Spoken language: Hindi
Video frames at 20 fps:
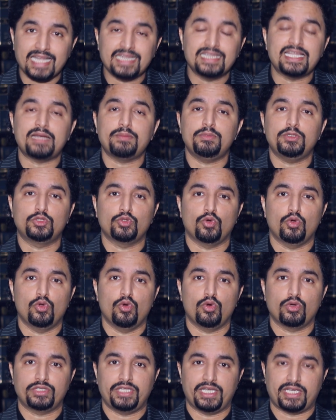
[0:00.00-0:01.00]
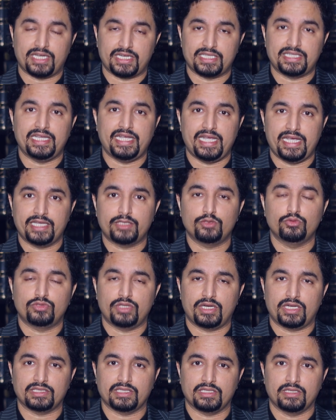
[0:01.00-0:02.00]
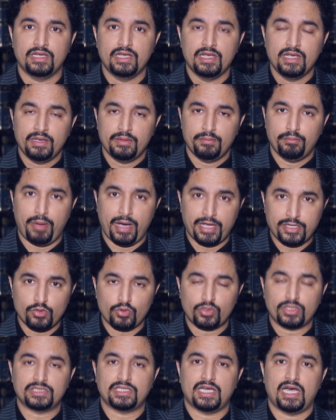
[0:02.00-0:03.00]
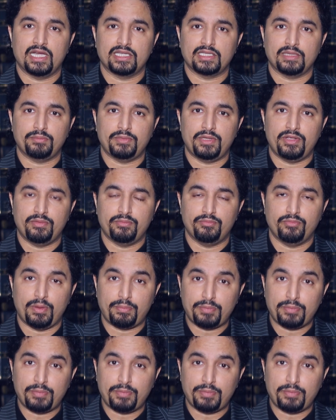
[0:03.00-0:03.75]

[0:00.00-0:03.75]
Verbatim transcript: अंदर भी जो लोग ये करते हैं एक दूसरे के साथ भाइयों के साथ अपने